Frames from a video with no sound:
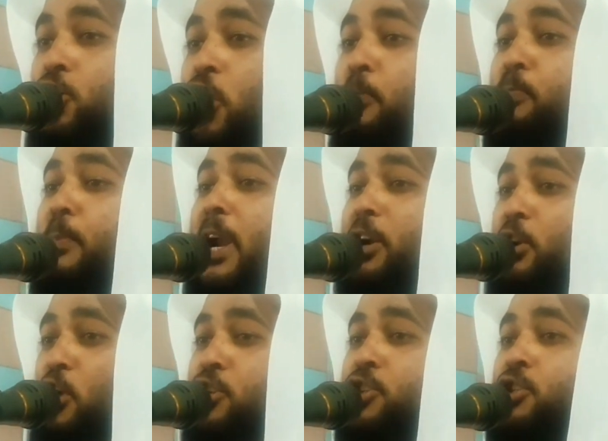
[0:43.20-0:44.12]
সম্মান
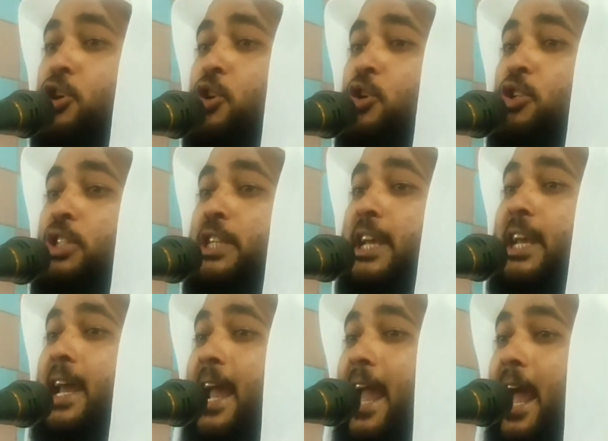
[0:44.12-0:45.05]
নষ্ট করছে
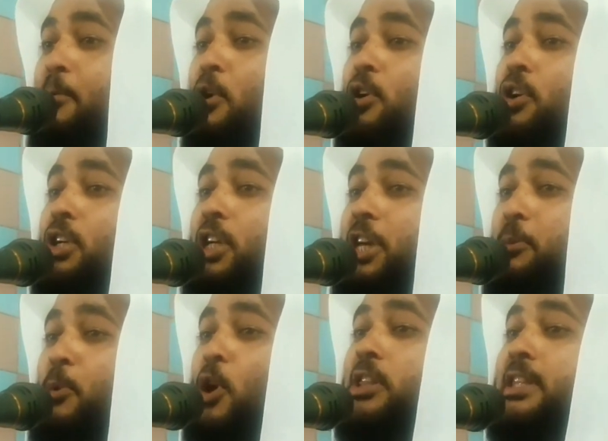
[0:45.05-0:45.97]
এমন
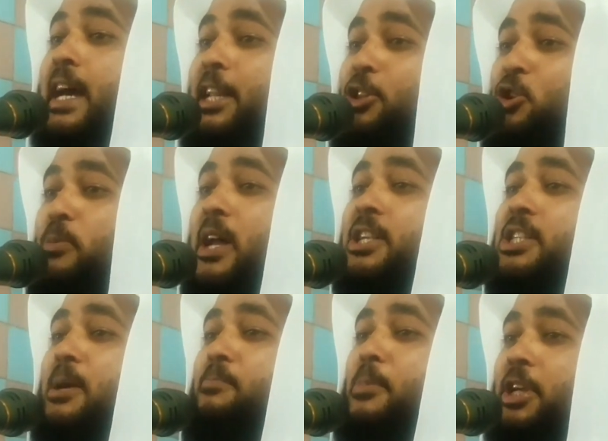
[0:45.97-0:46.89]
গিবৎকারী তোমার
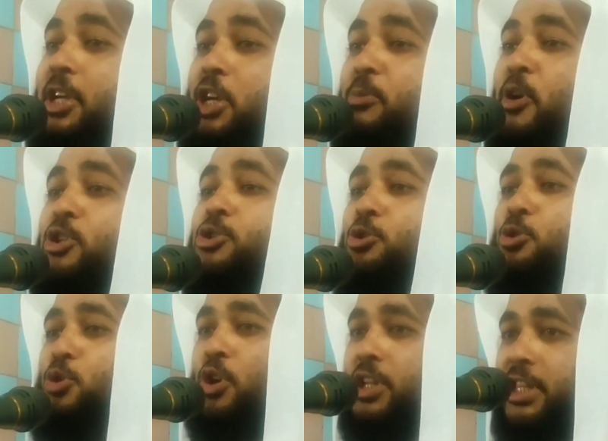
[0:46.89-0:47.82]
সামনে গিবত
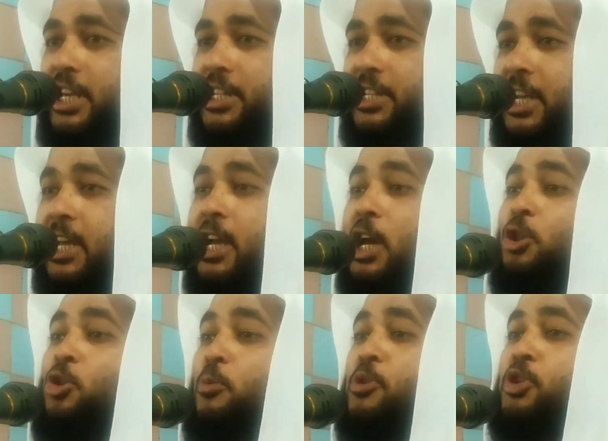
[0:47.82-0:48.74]
শুরু করে দিয়েছে
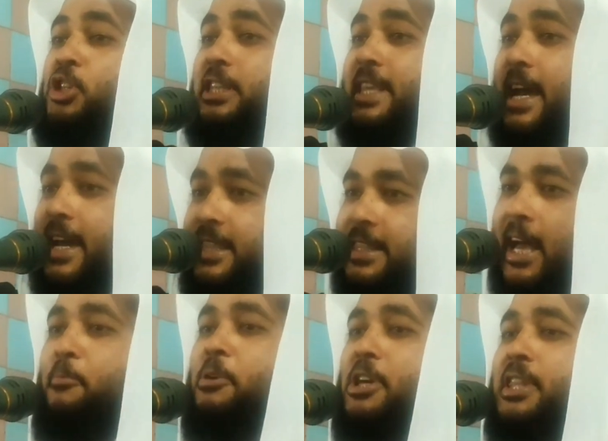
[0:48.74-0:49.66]
তুমি যদি তাকে
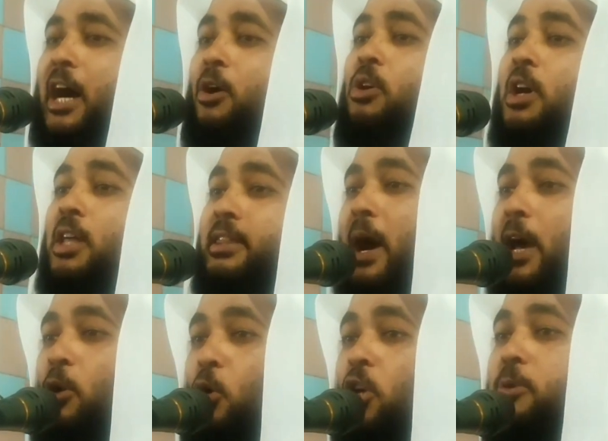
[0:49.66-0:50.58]
থামিয়ে দাও
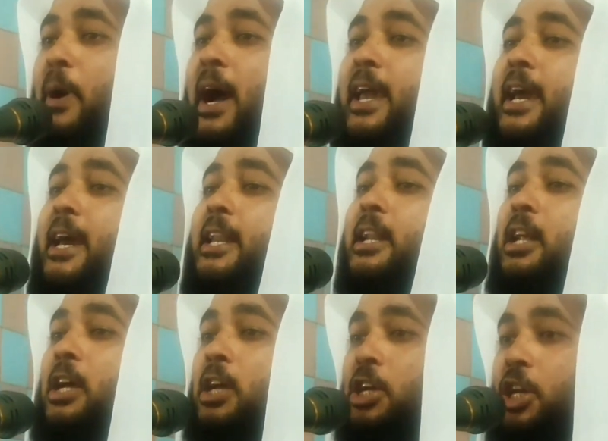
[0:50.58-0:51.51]
তোমার ওই ভাইয়ের
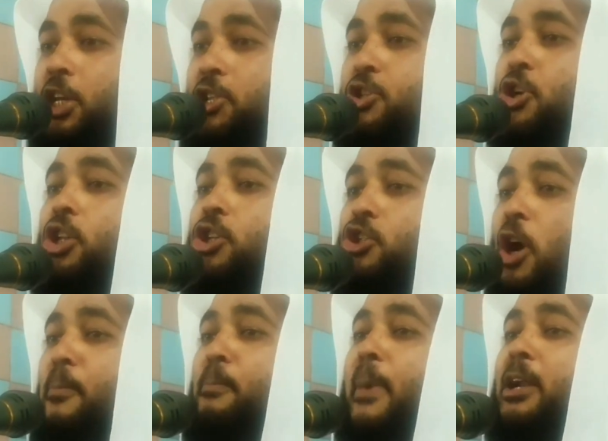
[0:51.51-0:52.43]
ইজ্জত
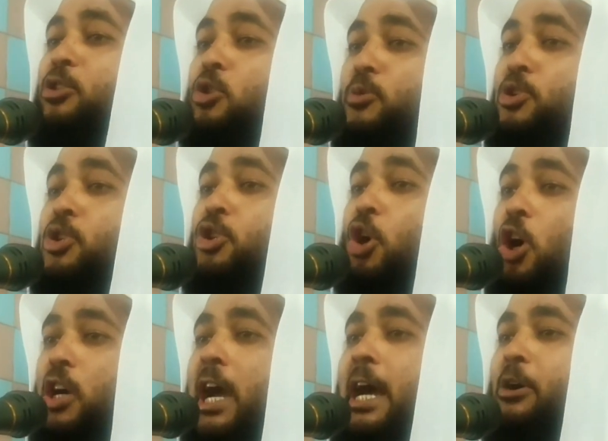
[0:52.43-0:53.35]
সম্মান তুমি যদি
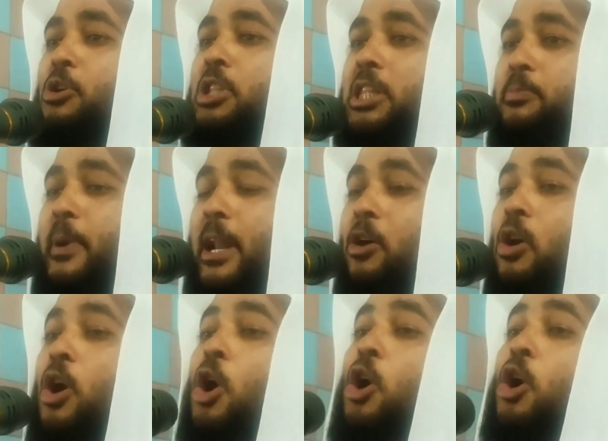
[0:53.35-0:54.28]
রক্ষা করতে পারো